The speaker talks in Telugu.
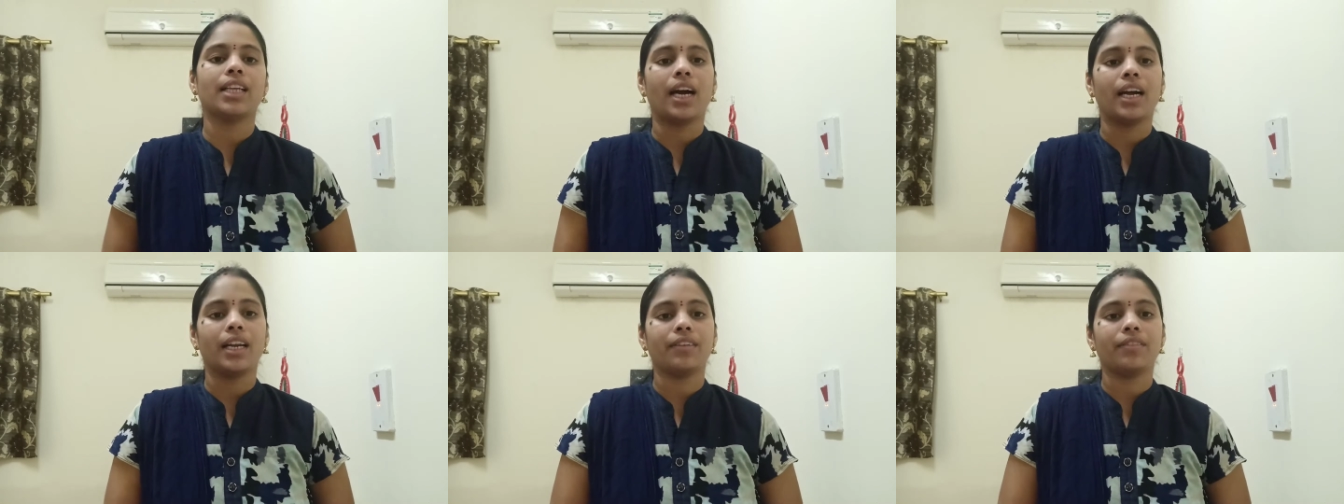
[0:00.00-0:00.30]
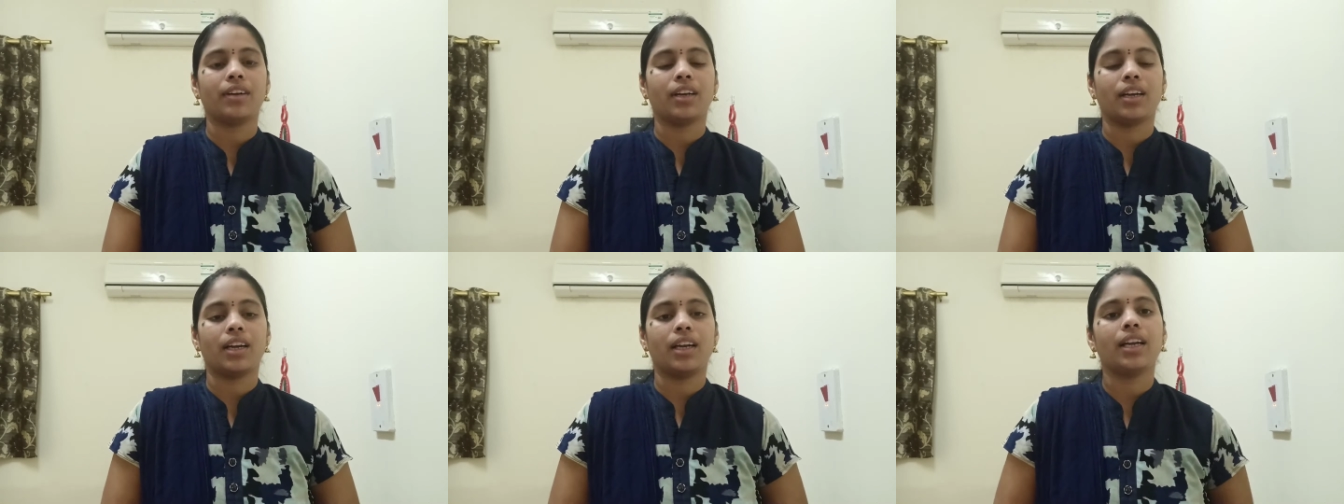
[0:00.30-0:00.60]

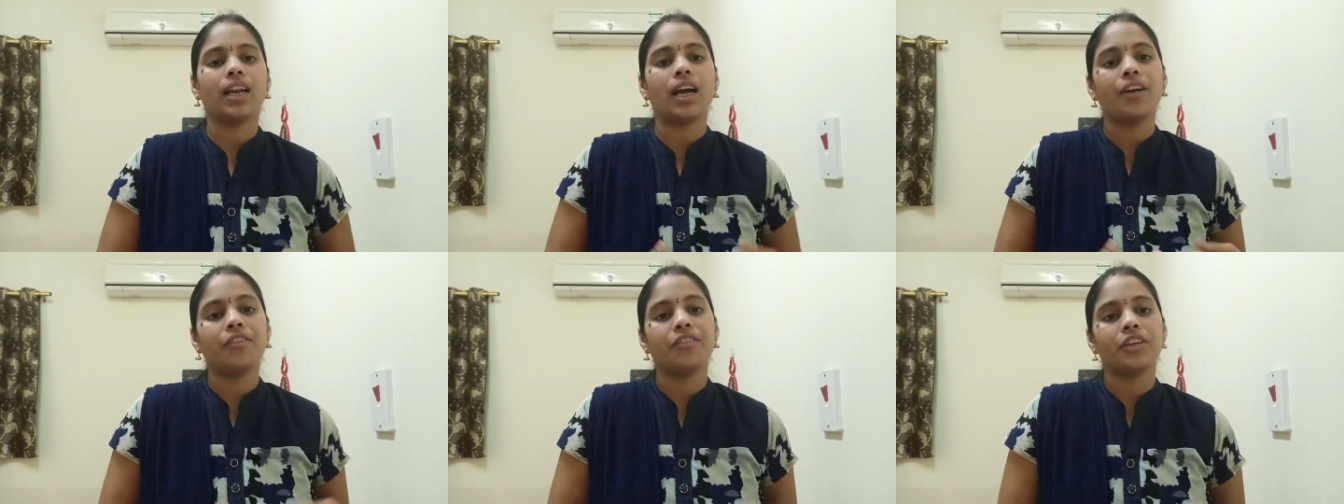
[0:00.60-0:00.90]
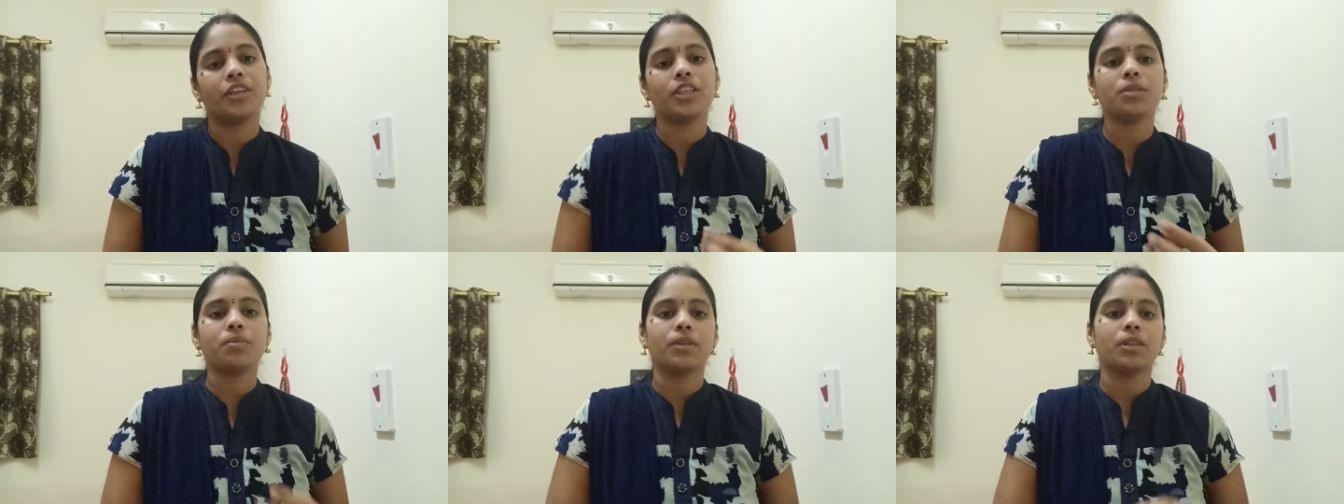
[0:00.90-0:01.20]
దానివల్ల నా
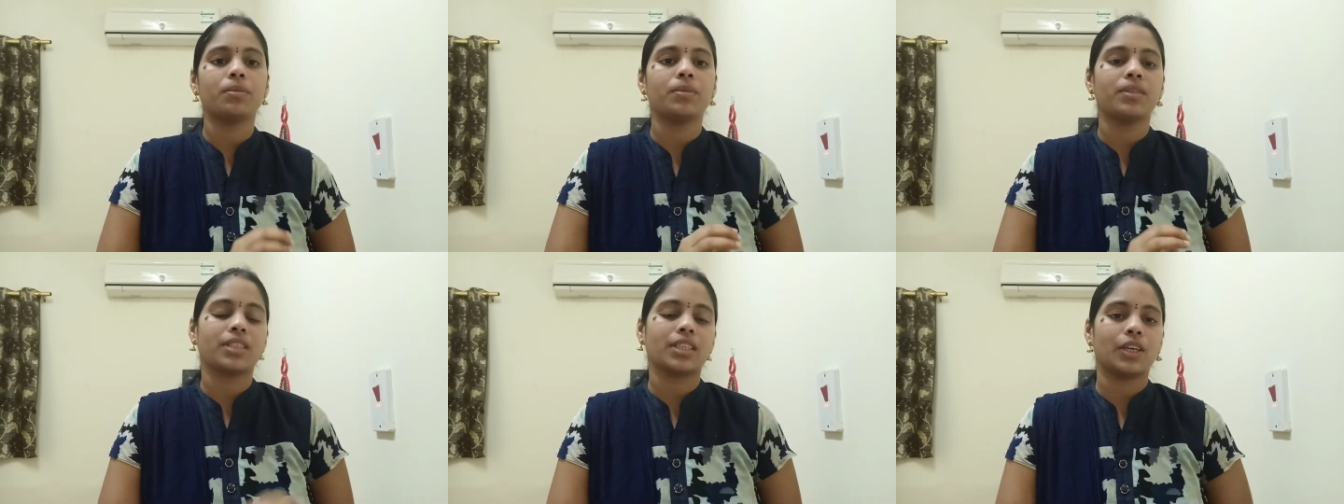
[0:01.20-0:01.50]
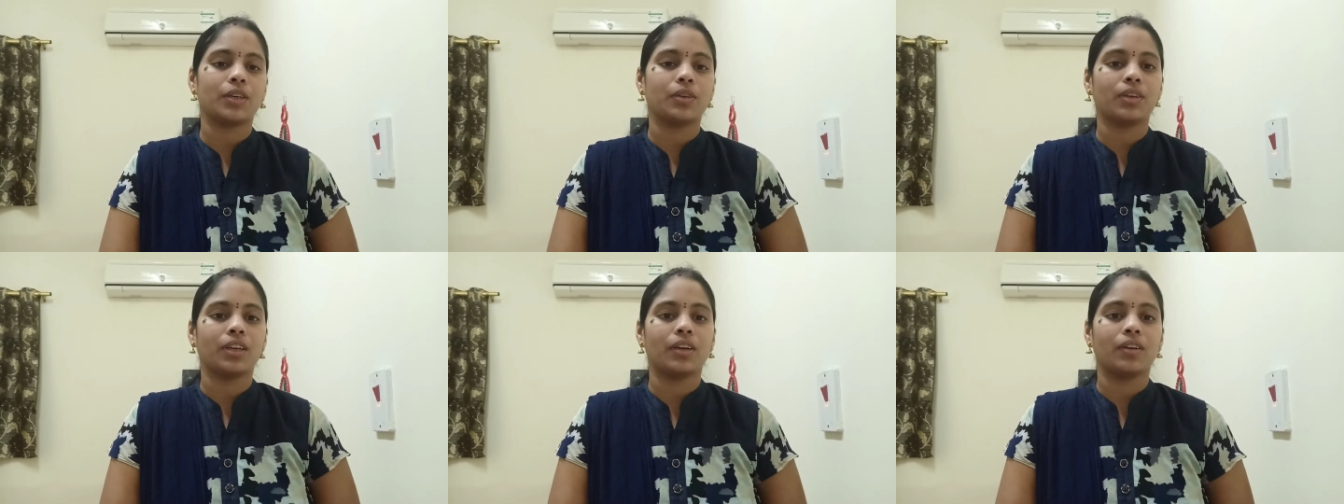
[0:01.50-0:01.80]
వీడియోస్ మీరు మిస్
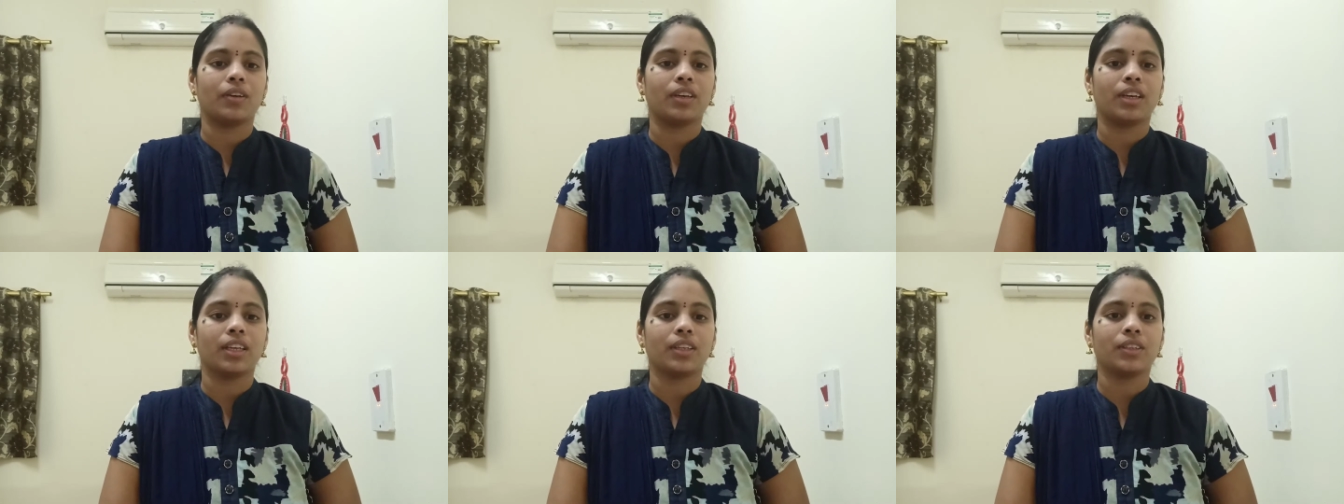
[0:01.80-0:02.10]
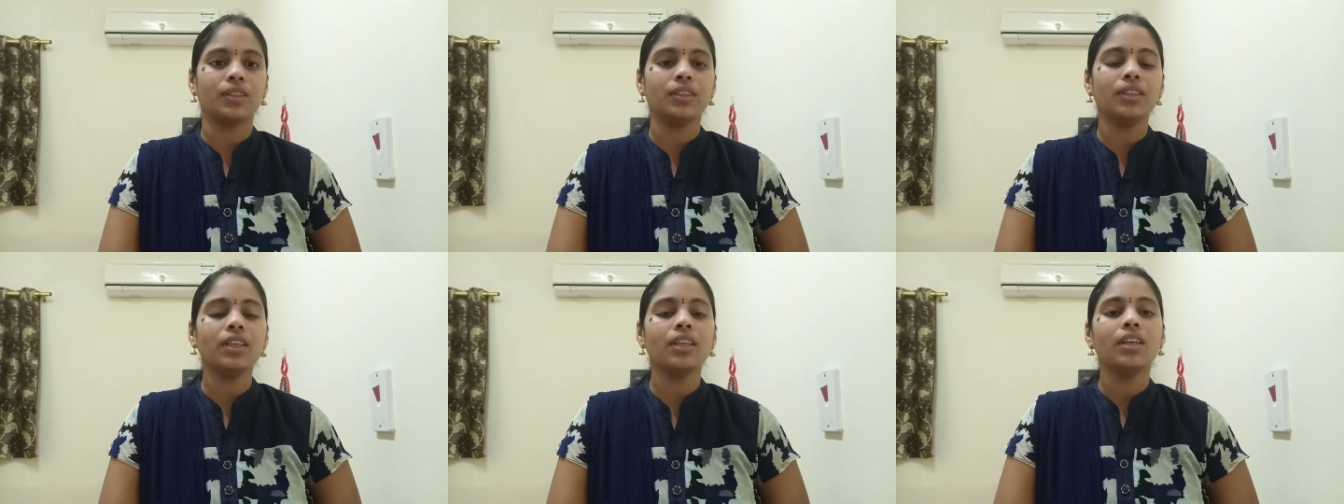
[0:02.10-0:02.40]
కాకుండా
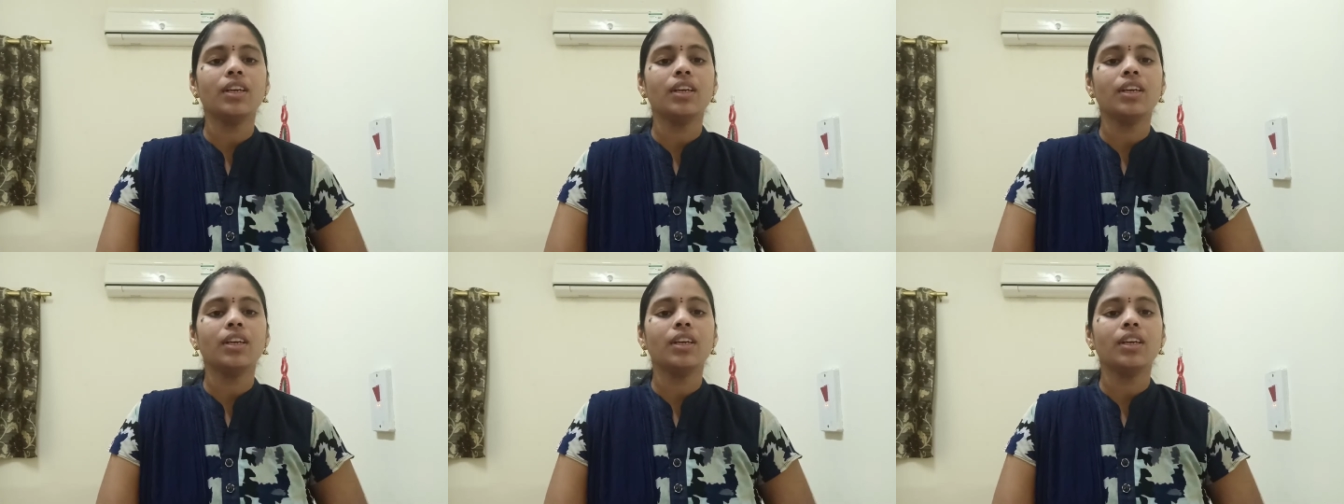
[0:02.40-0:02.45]
ఉంటారు